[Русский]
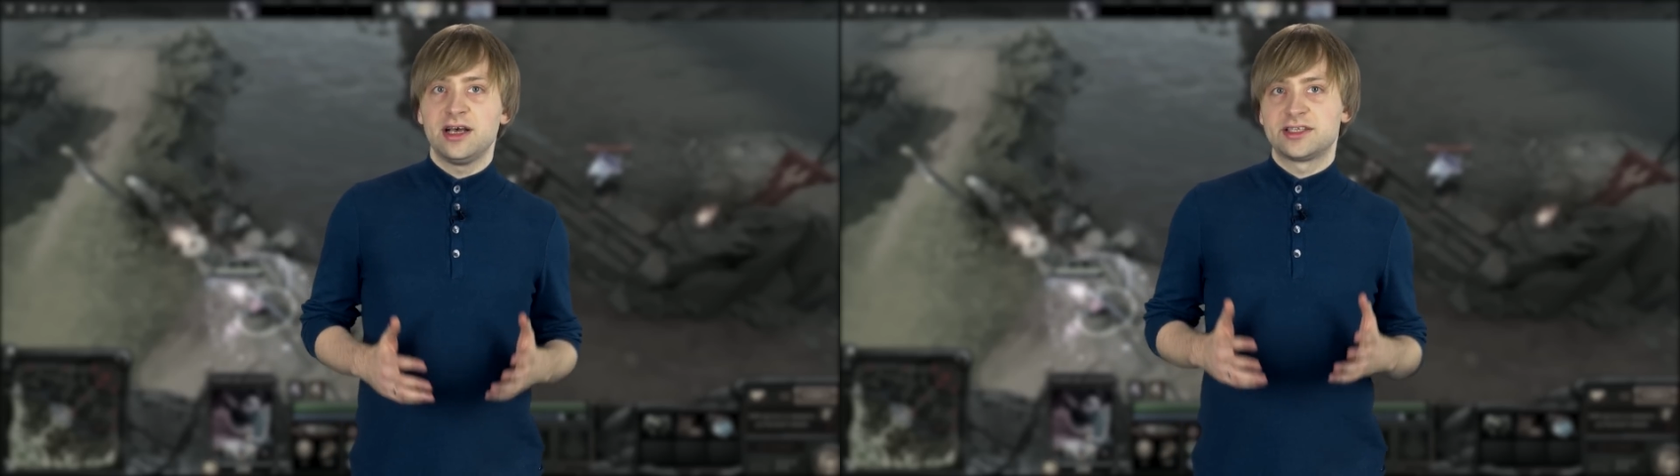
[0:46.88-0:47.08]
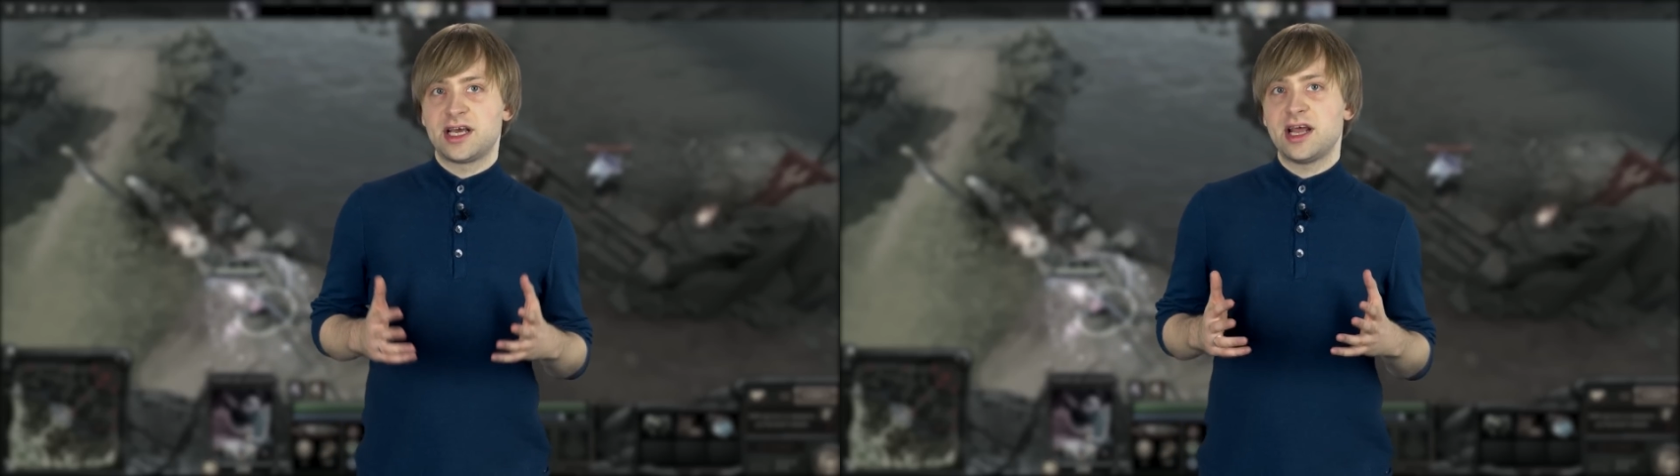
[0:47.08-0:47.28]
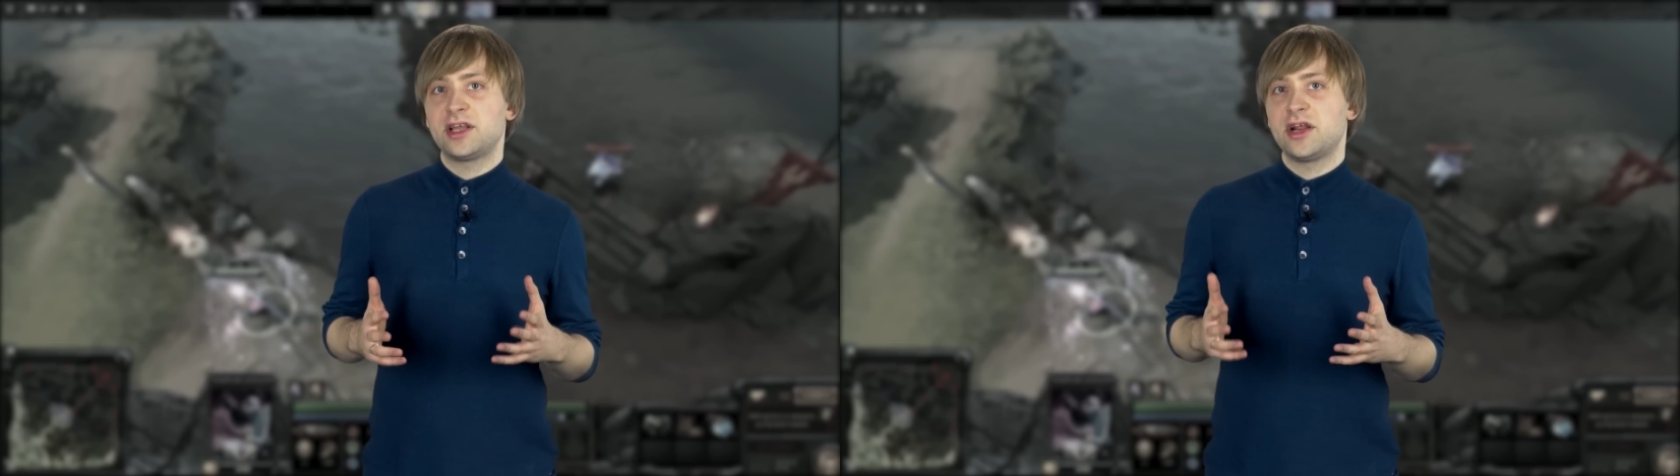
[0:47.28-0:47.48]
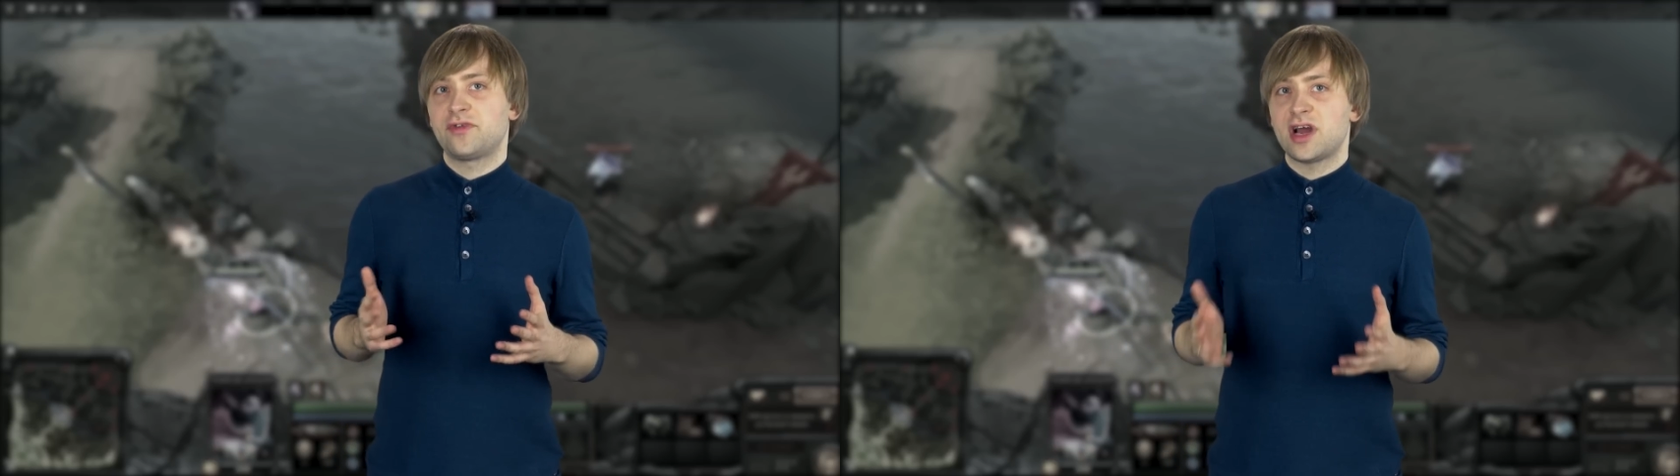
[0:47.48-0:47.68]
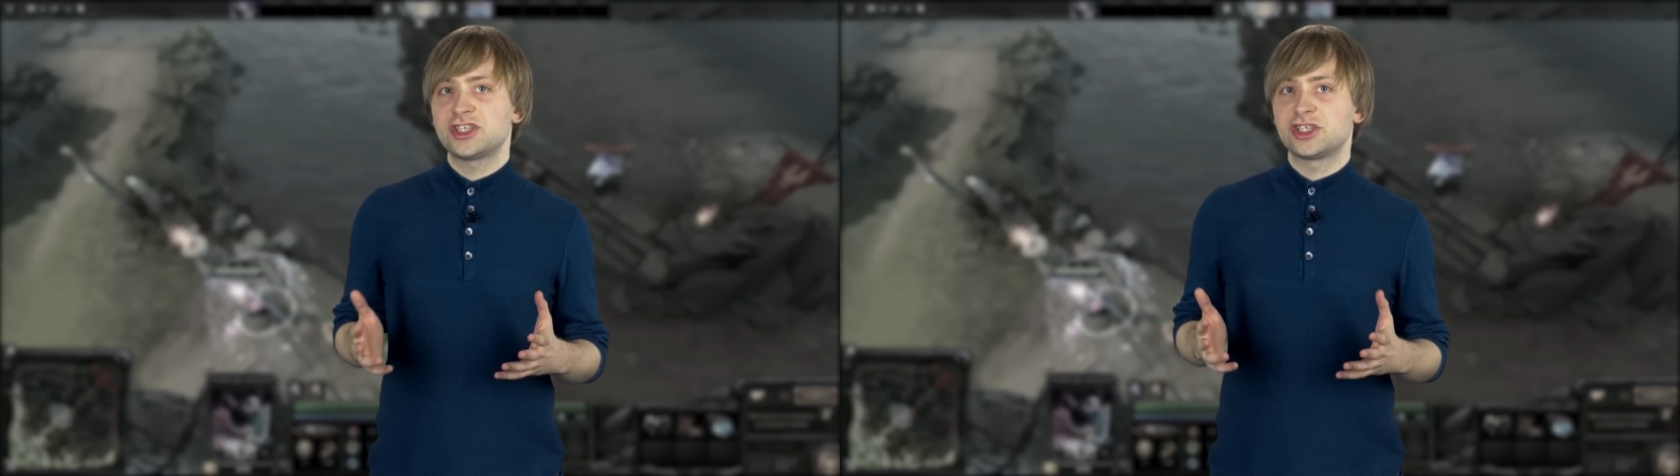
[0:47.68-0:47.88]
Заряды
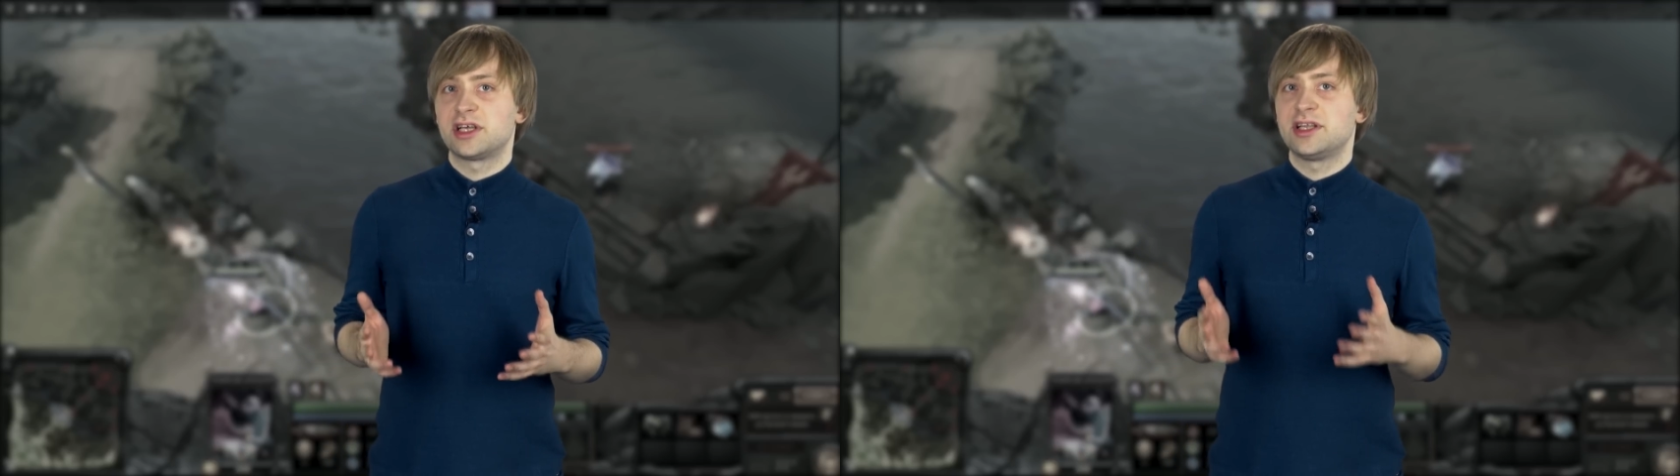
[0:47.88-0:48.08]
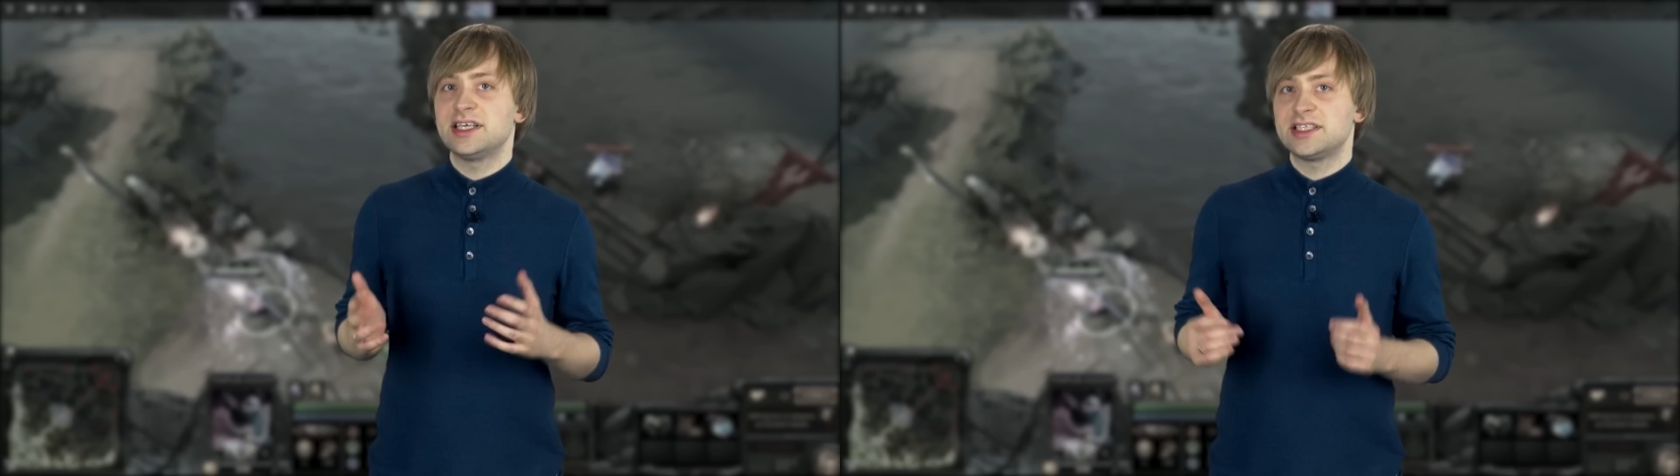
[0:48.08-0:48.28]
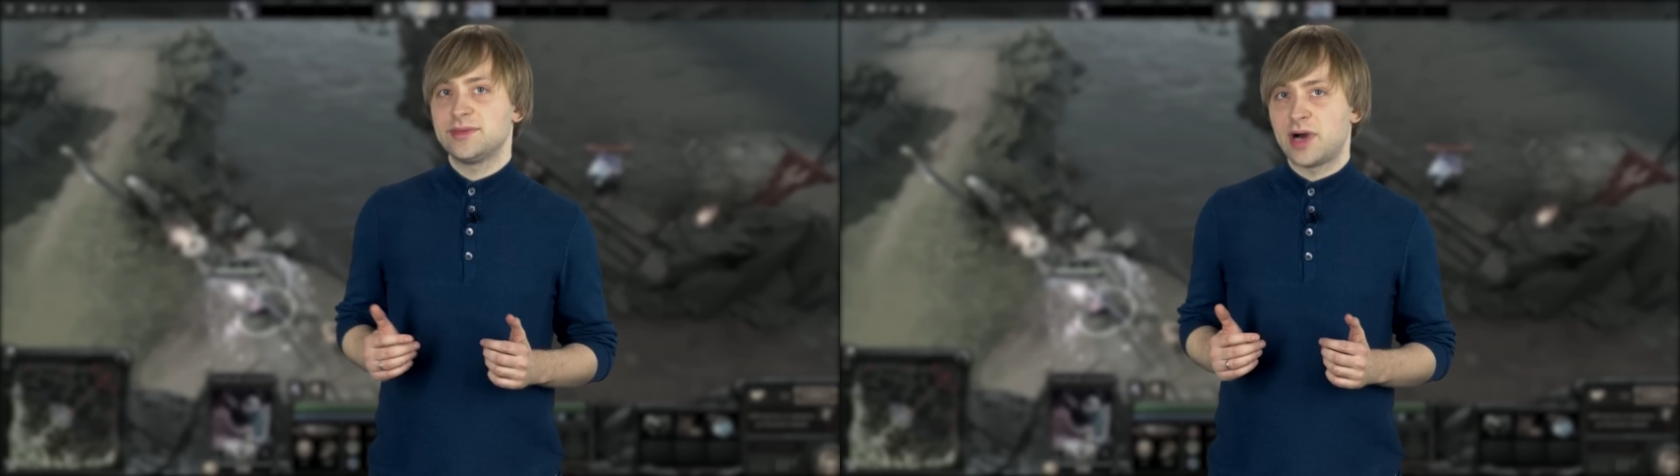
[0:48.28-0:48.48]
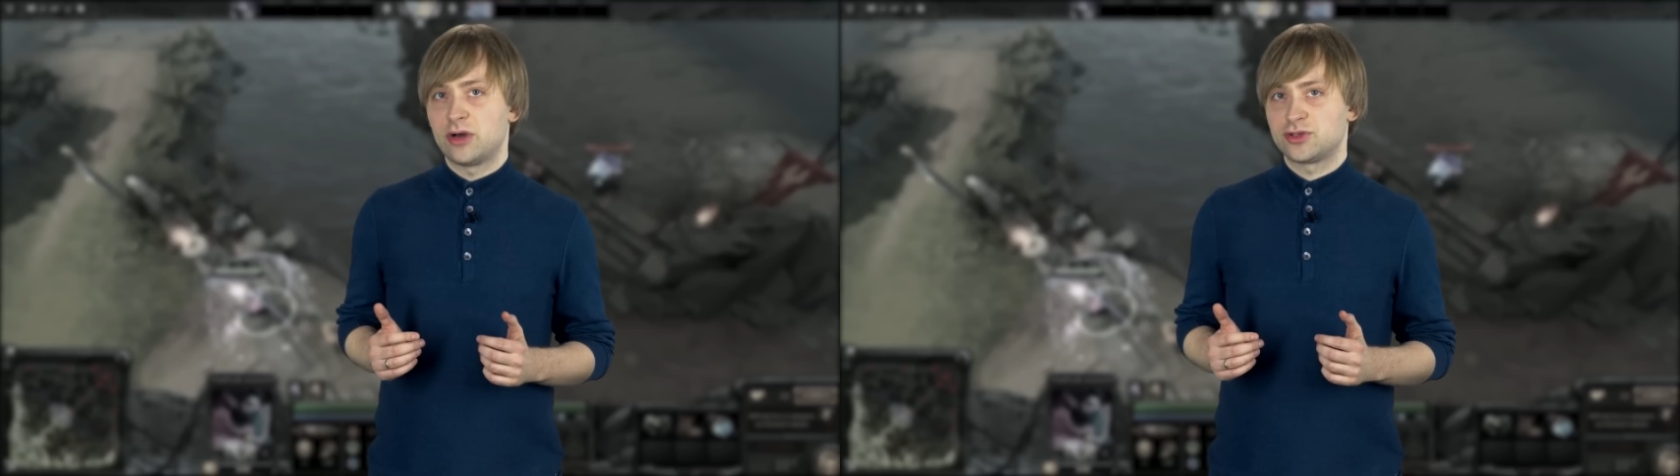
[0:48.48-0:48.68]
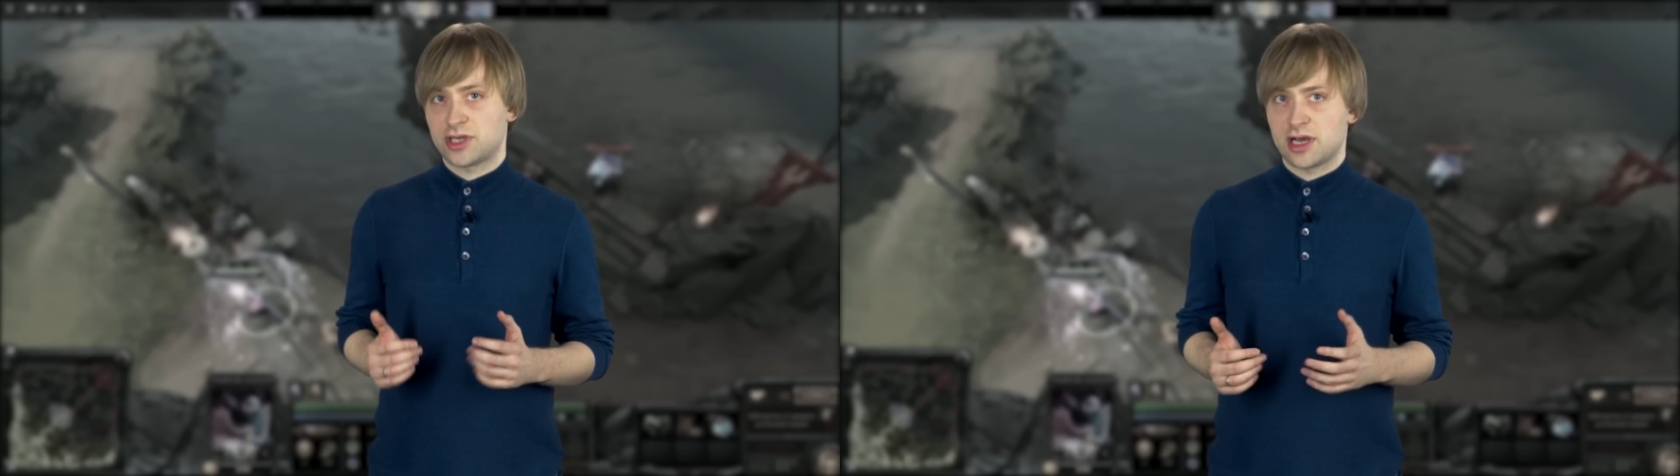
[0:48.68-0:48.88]
рефракшена не снимаются,